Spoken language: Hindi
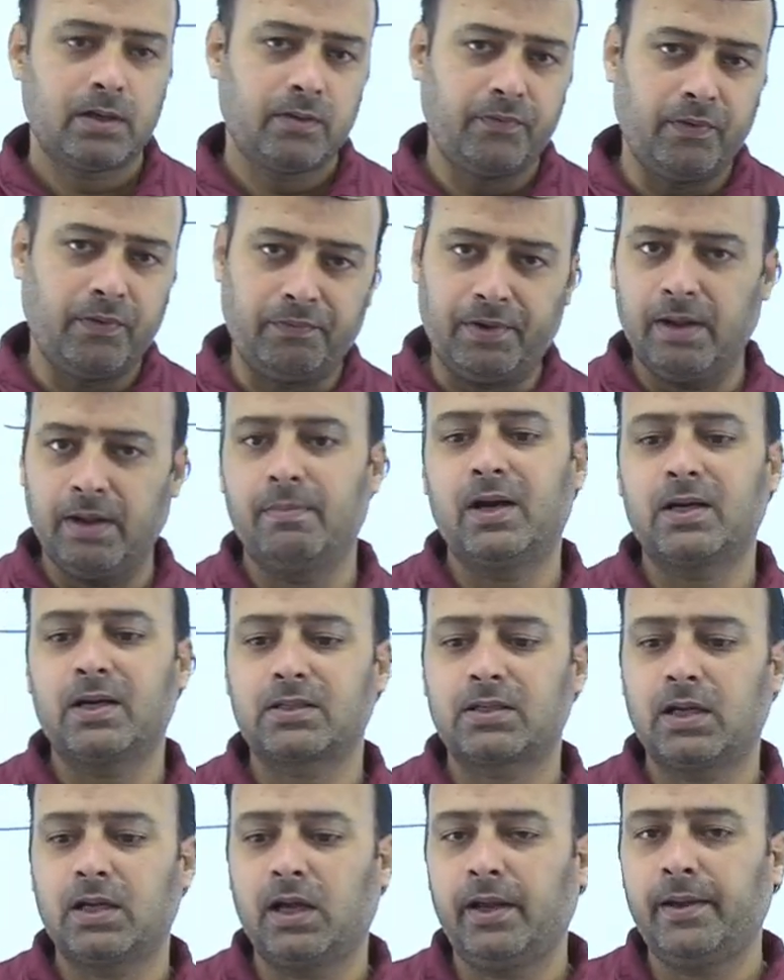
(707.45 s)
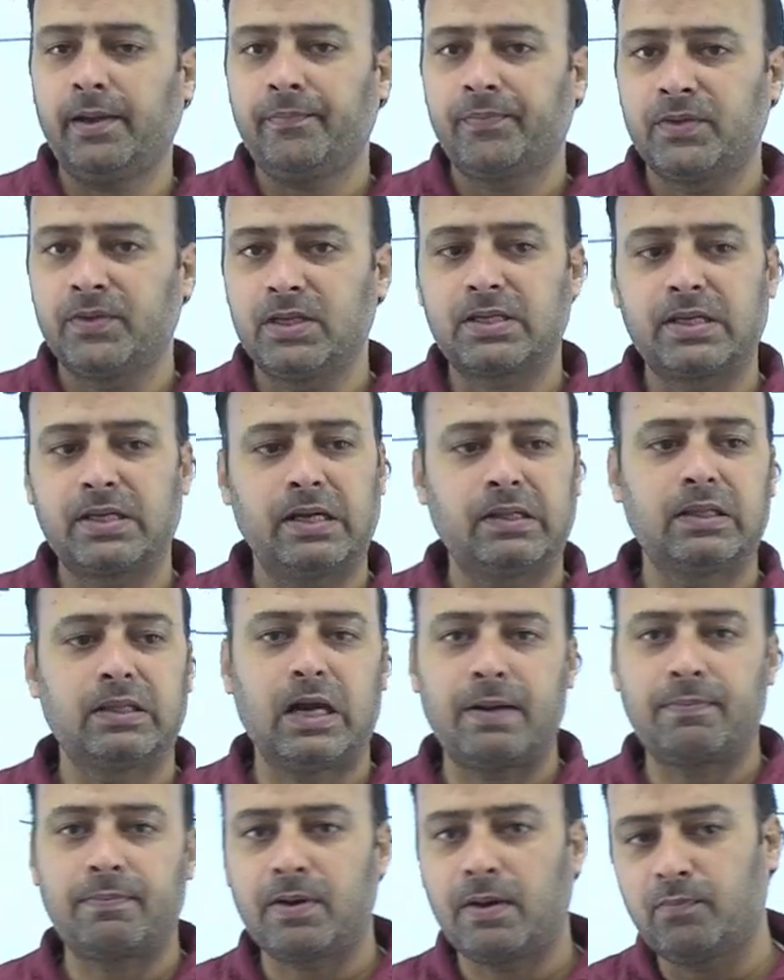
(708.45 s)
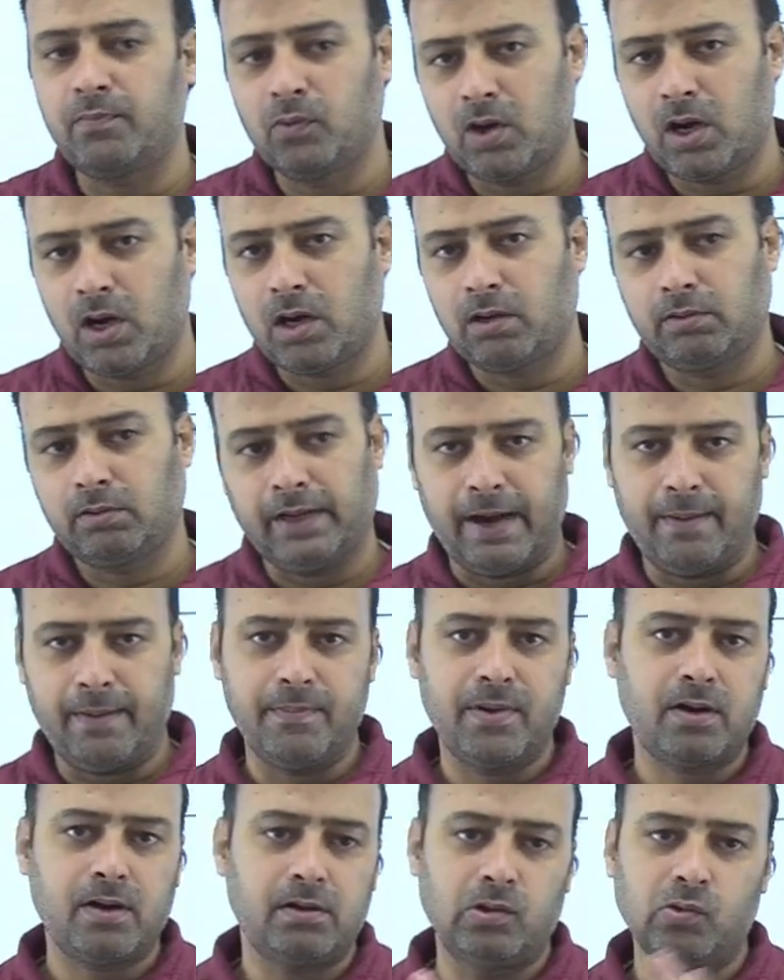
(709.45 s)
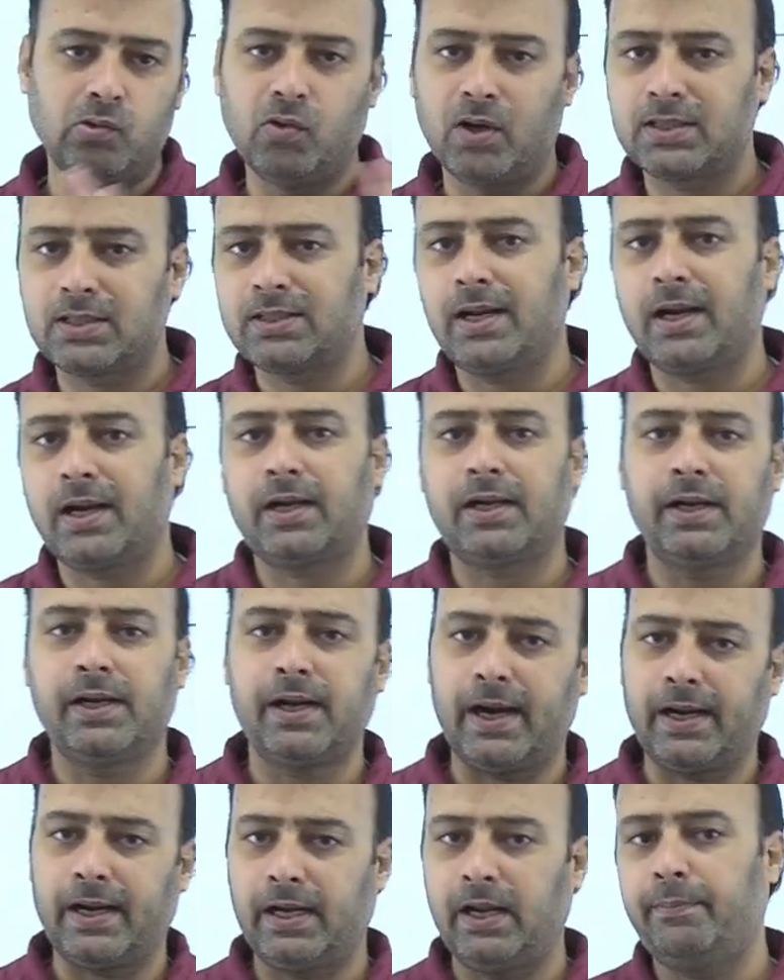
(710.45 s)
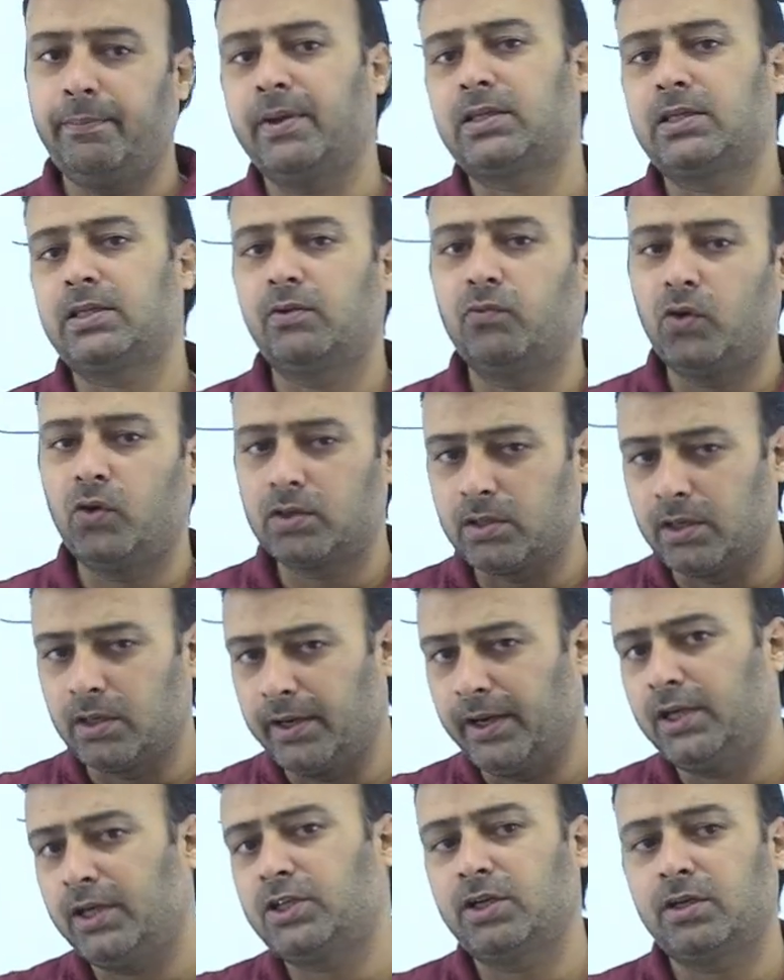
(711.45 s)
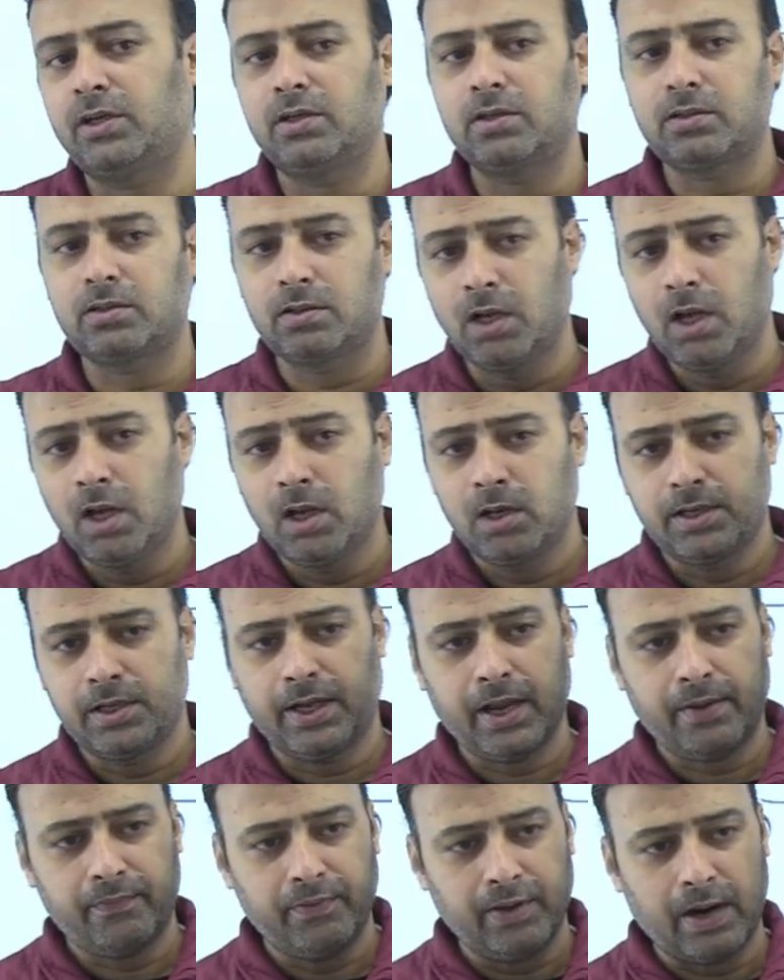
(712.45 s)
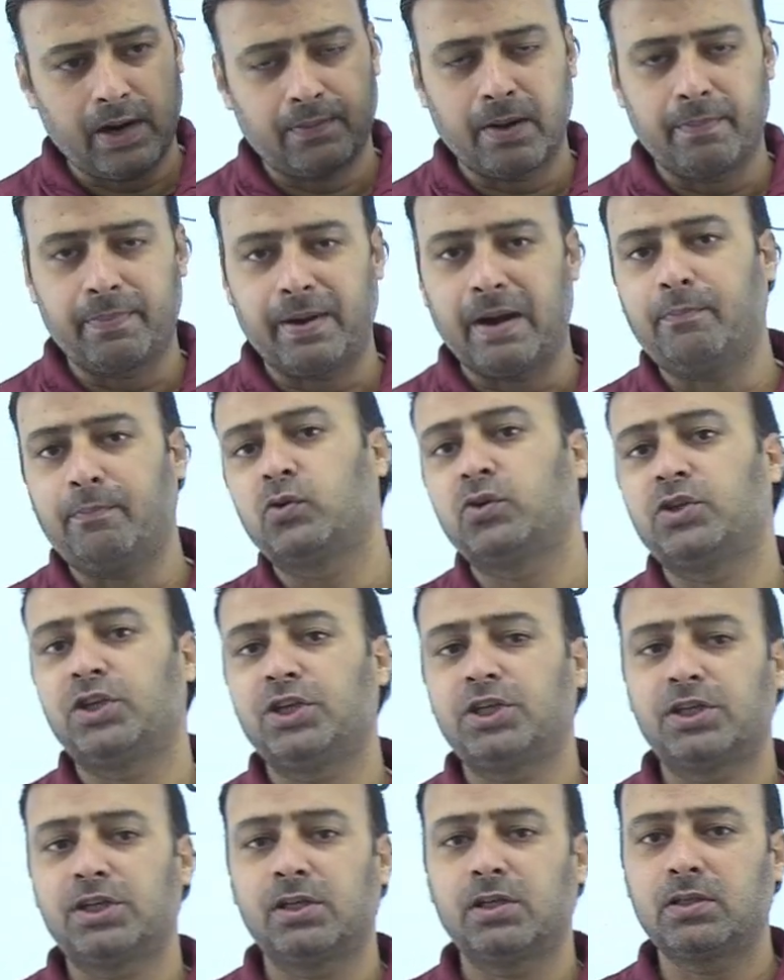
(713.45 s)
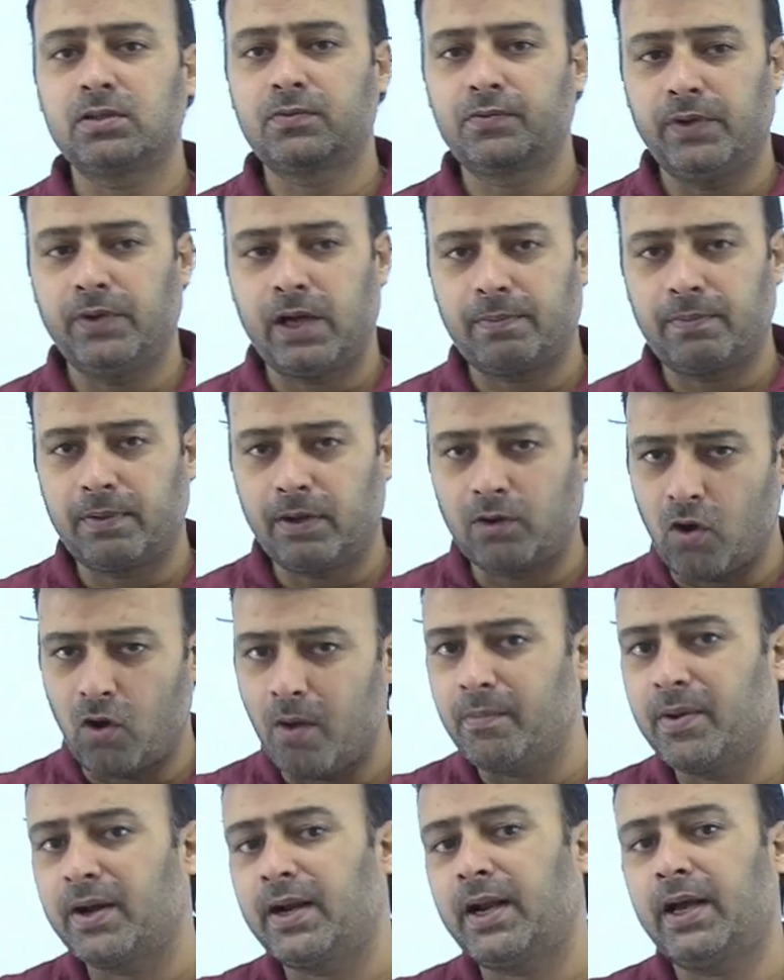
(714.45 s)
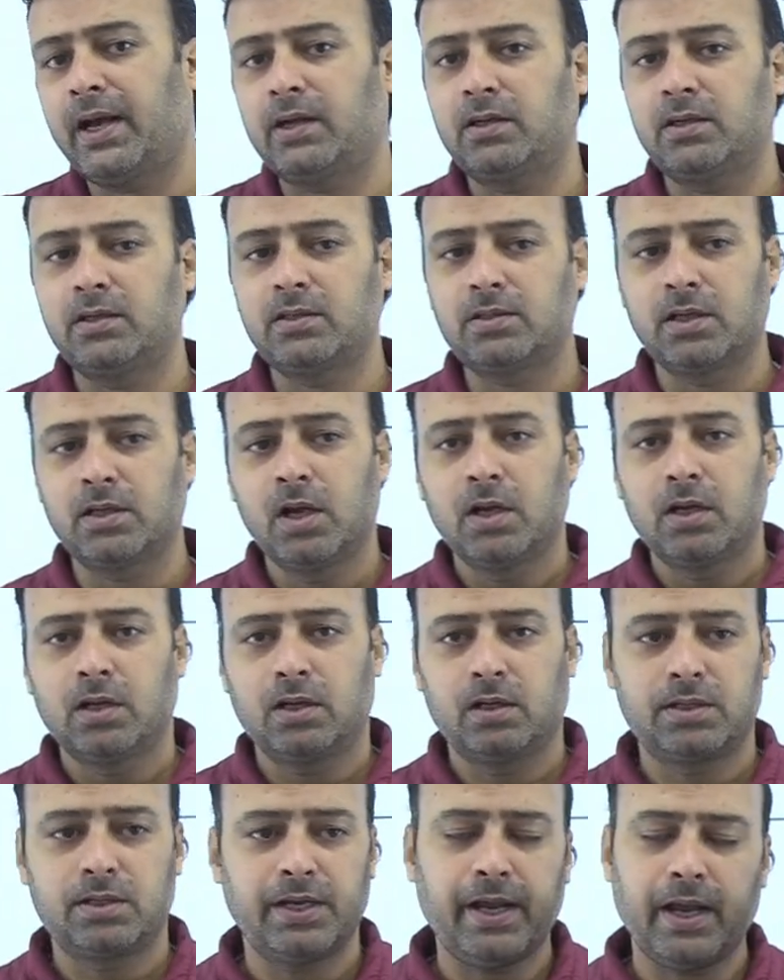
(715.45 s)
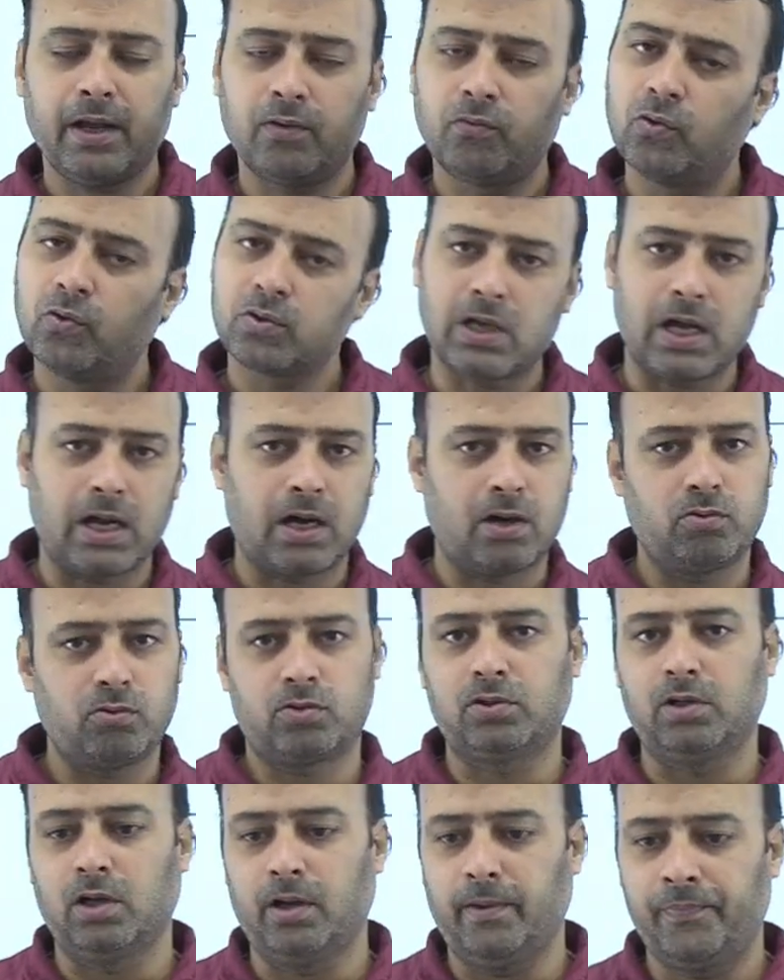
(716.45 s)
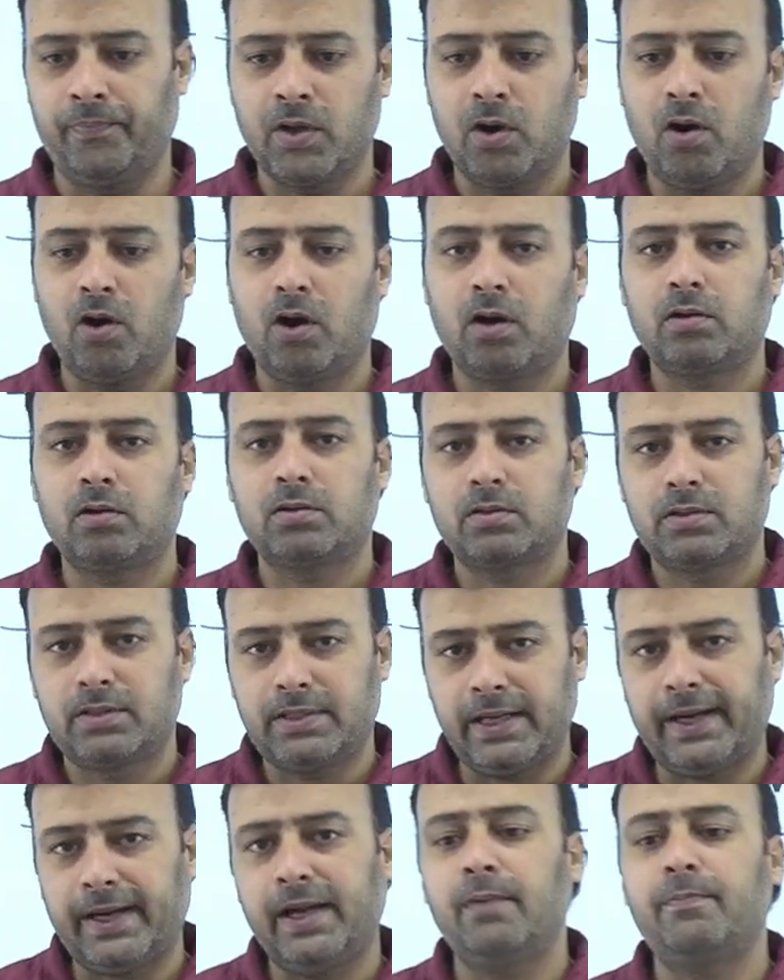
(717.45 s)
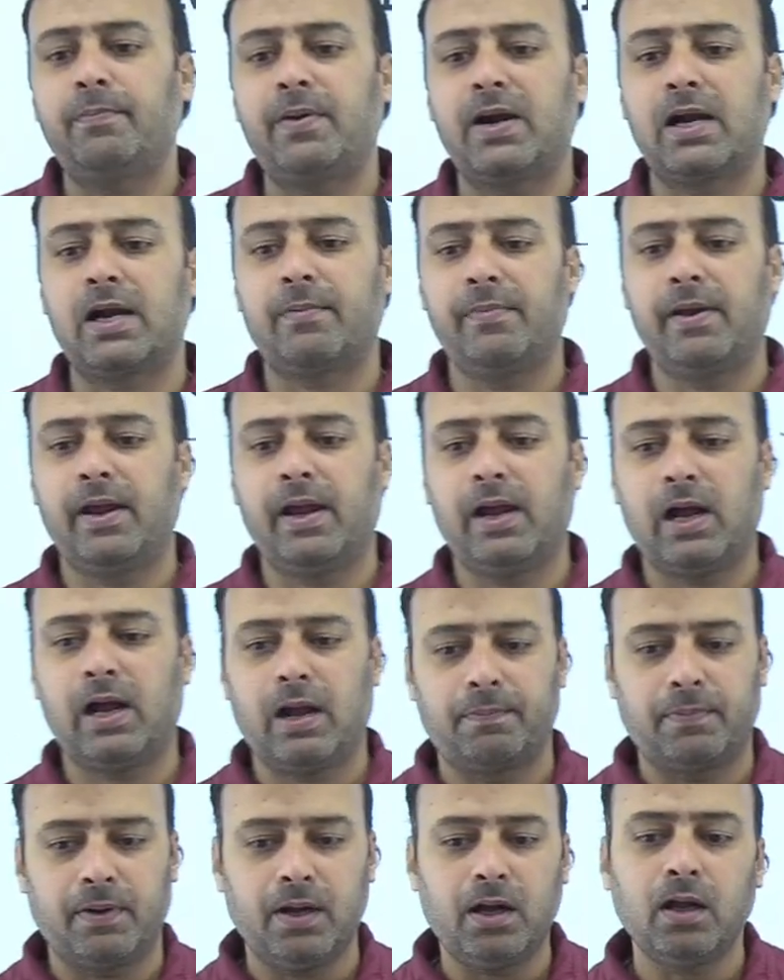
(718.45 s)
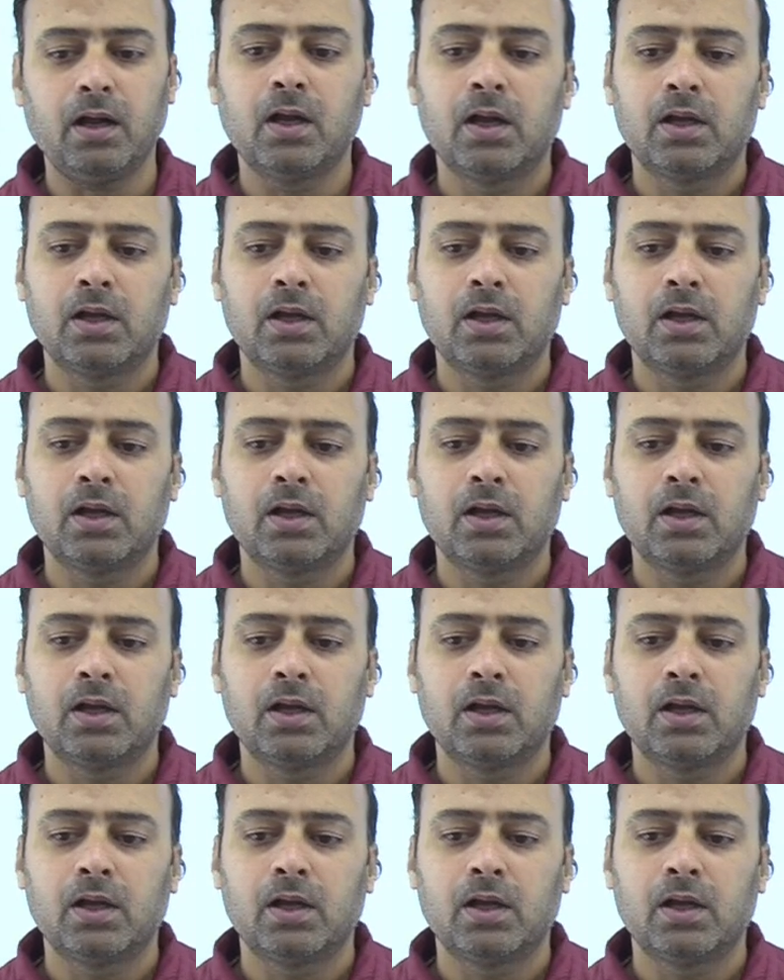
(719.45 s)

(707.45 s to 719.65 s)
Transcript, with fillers: 50 मार्क्स का है जिसके अंदर आपका पूरा ग्रामर डूएस डायरेक्टेड एक्टिव पैसिव वॉइस नरेशंस ठीक है फिर आपका प्रपोजिशंस फिर आपको कॉमन एरर्स ठीक है वो सारा कुछ था और सेकेंड पार्ट में है आपका